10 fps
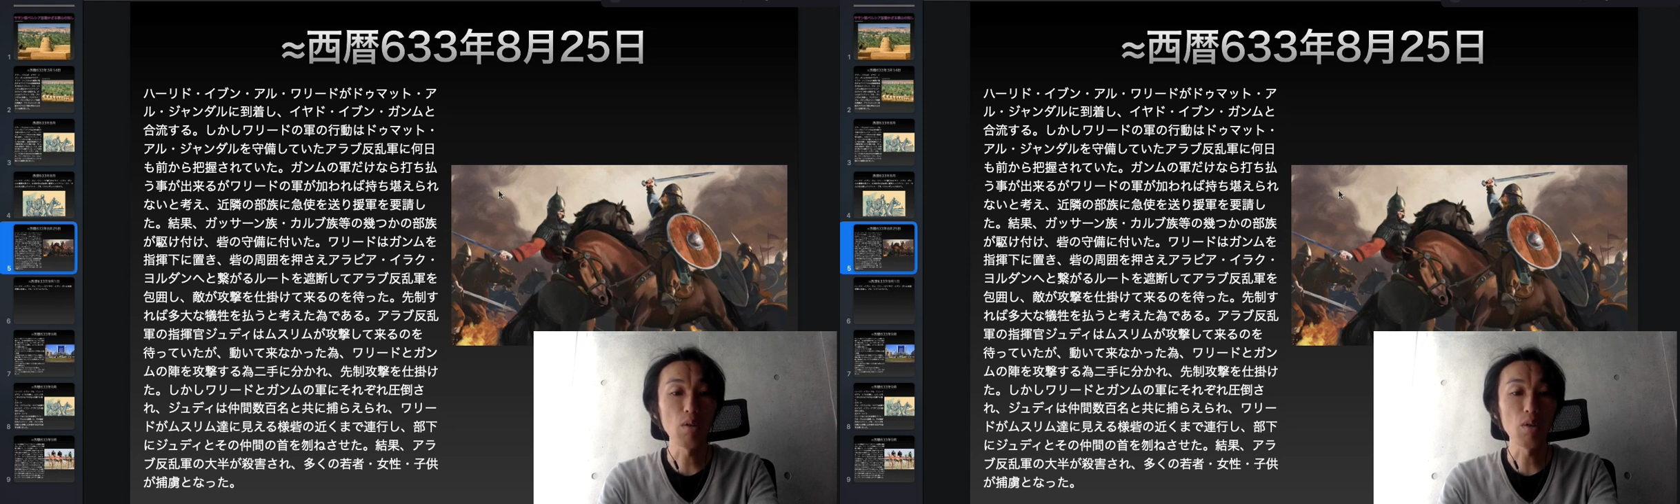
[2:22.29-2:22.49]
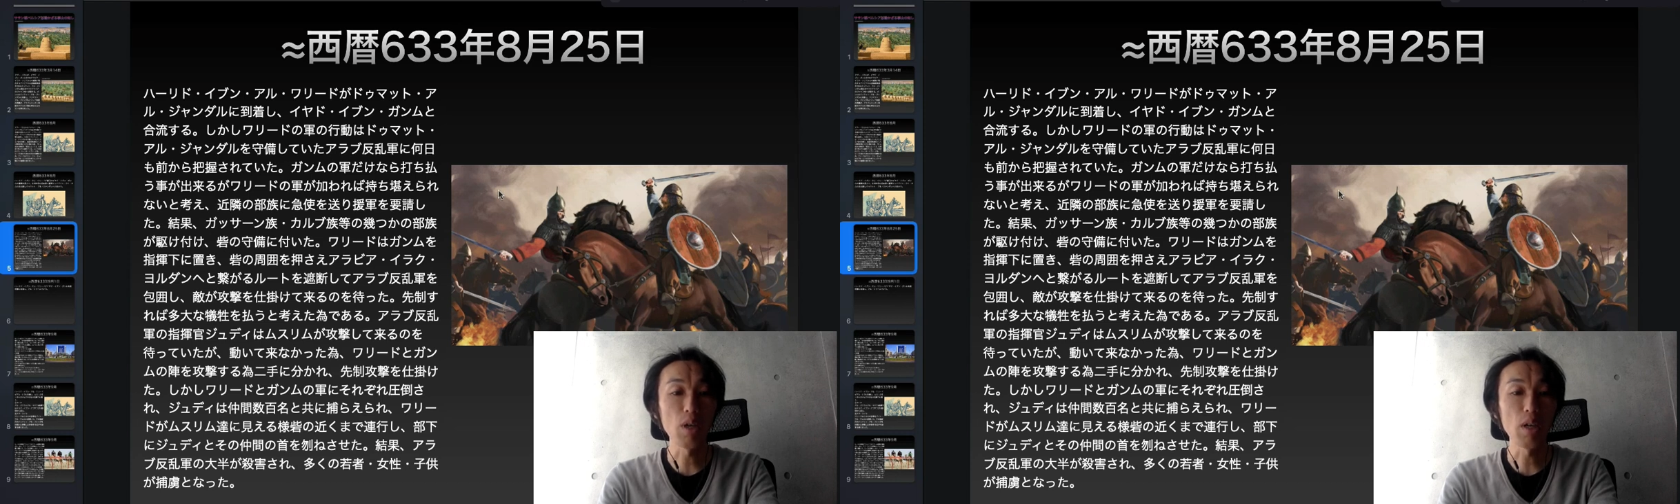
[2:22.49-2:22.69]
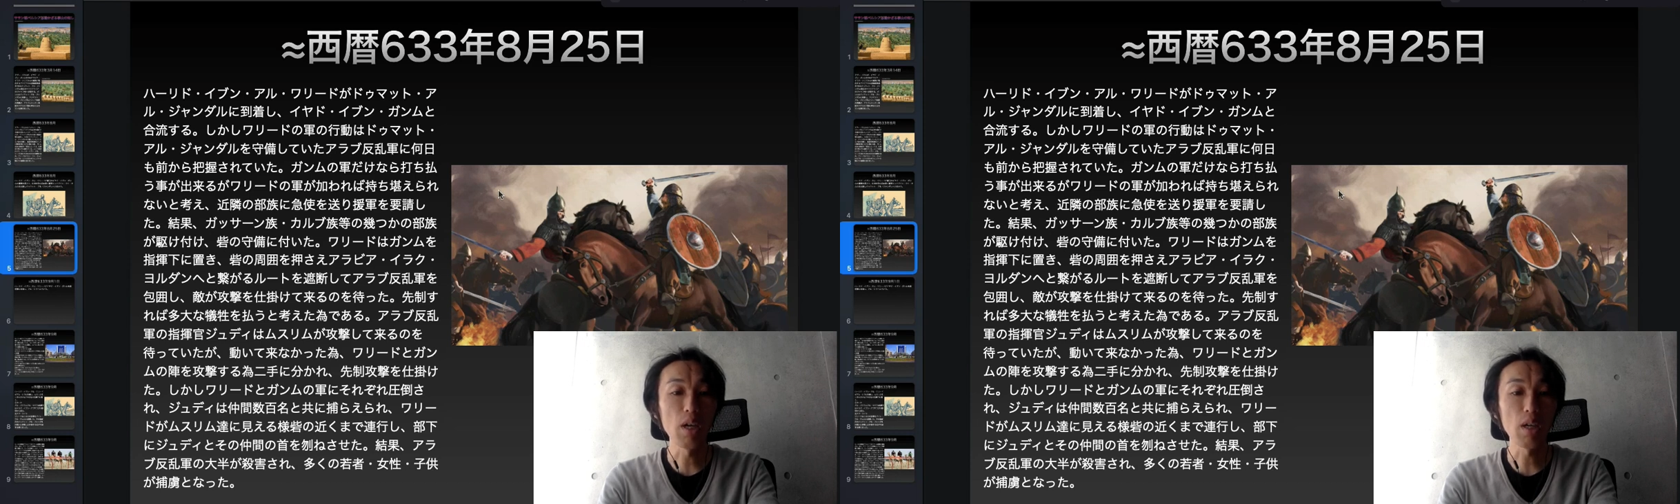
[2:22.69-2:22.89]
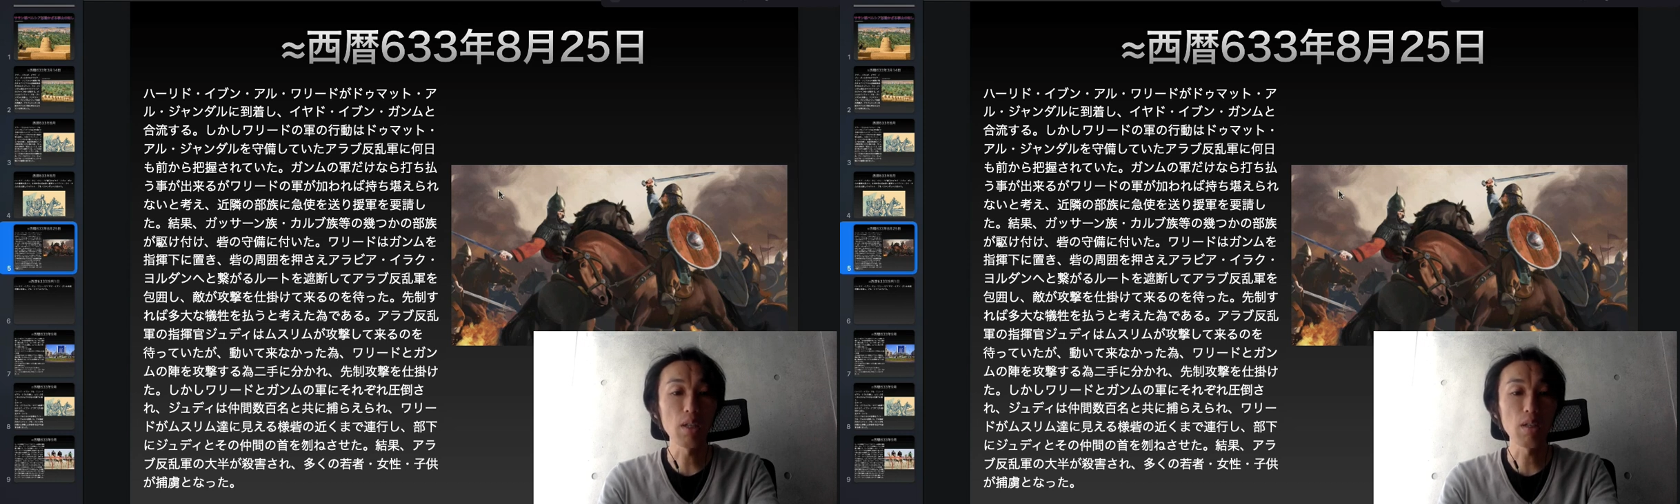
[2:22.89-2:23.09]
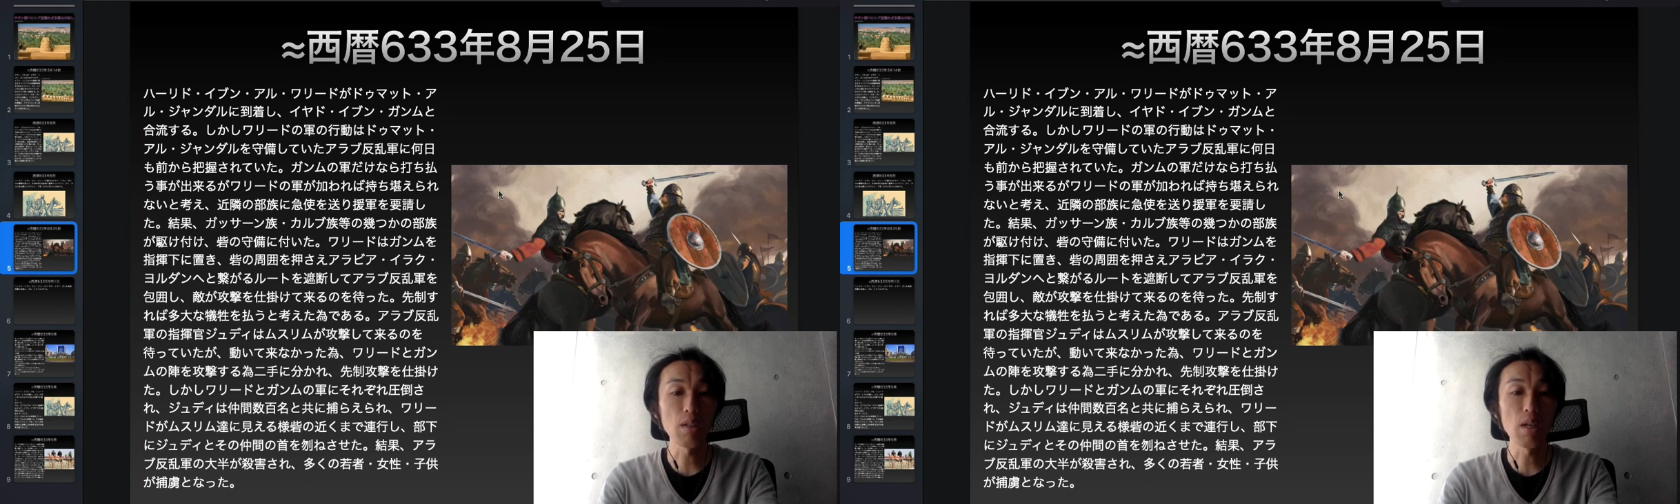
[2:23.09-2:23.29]
の大半が
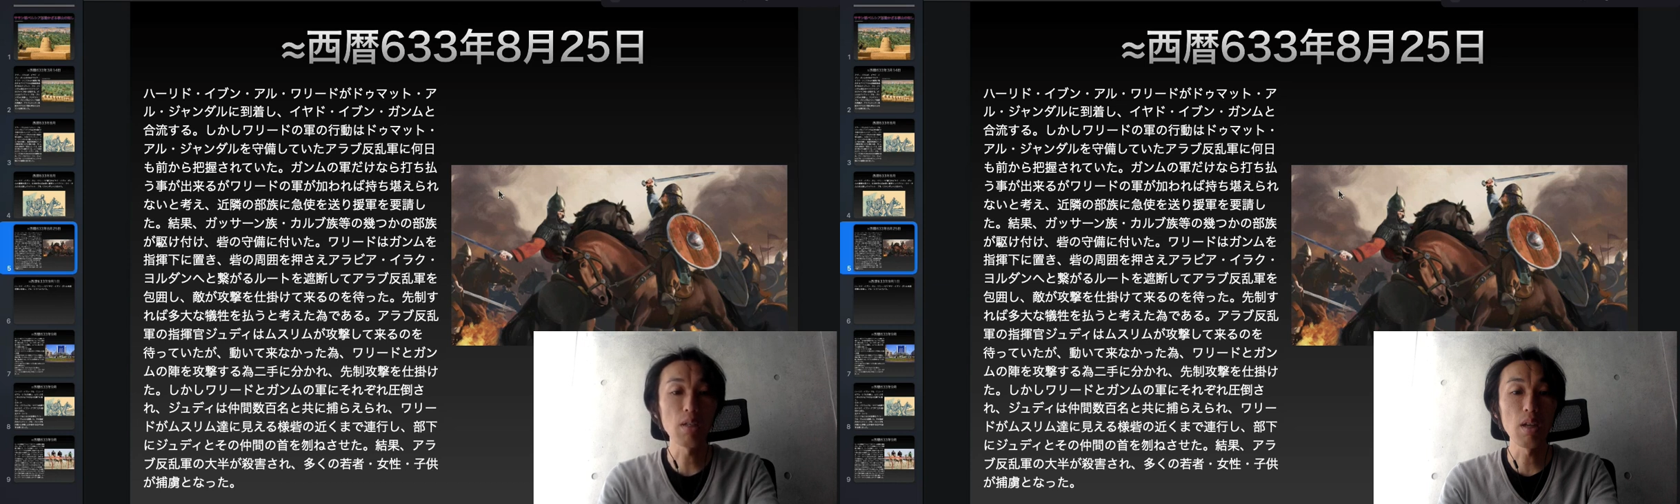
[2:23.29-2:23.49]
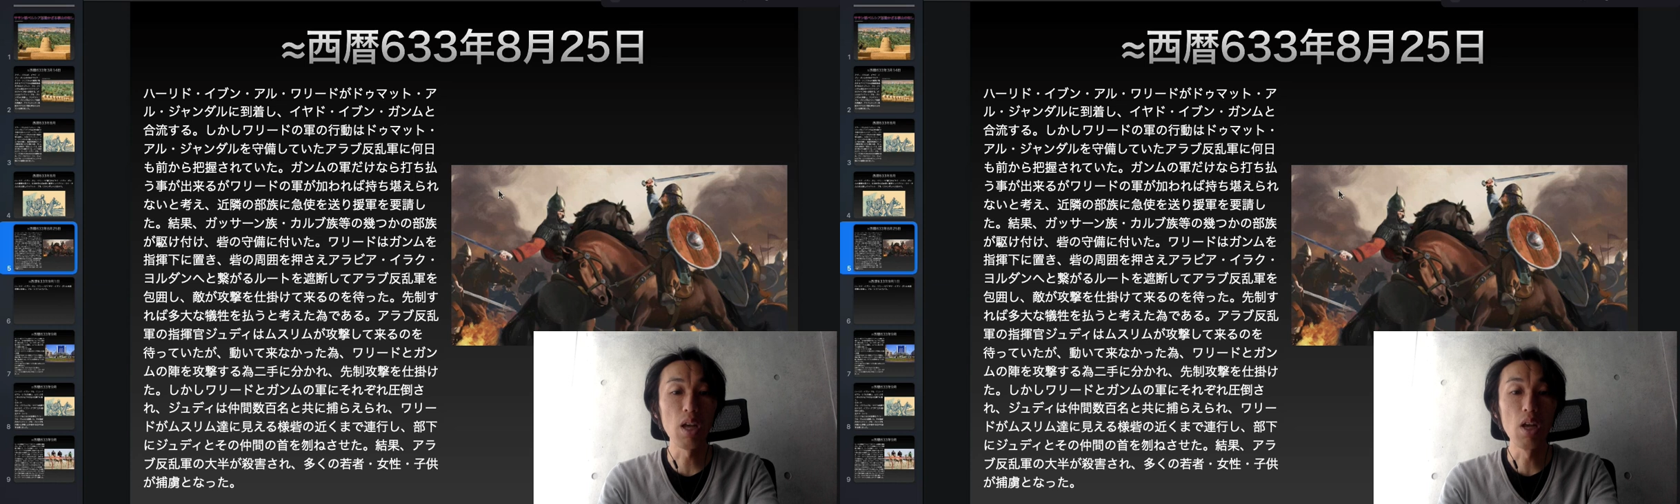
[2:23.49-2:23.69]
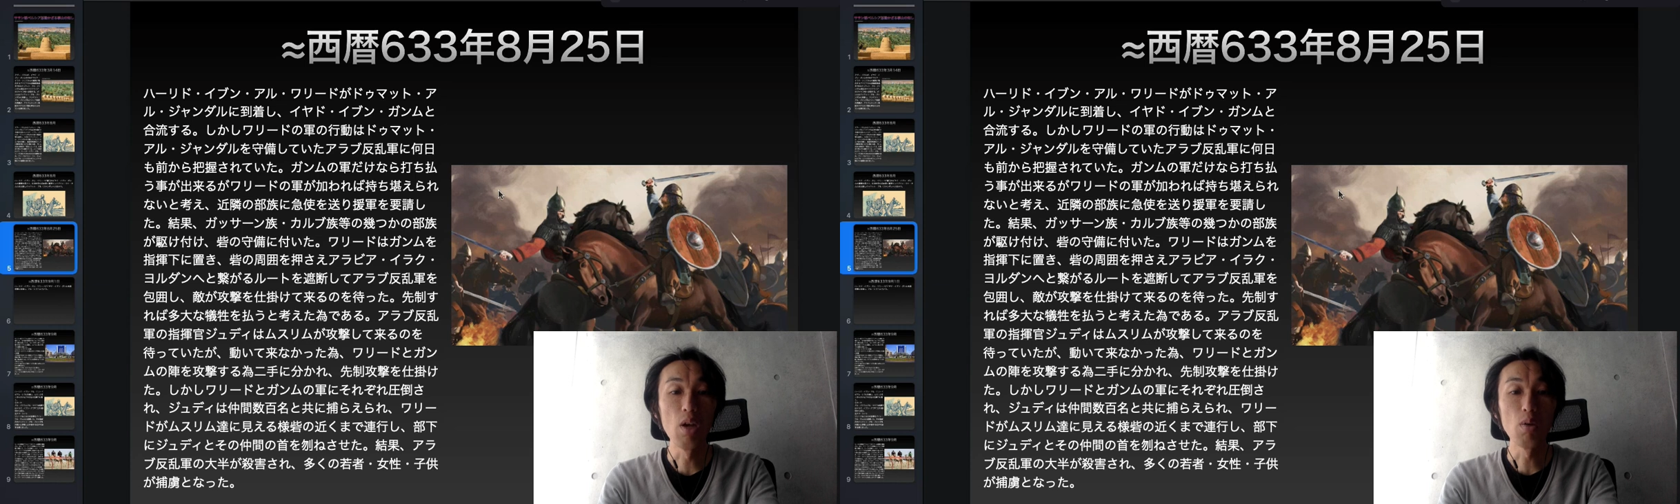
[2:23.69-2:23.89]
殺害され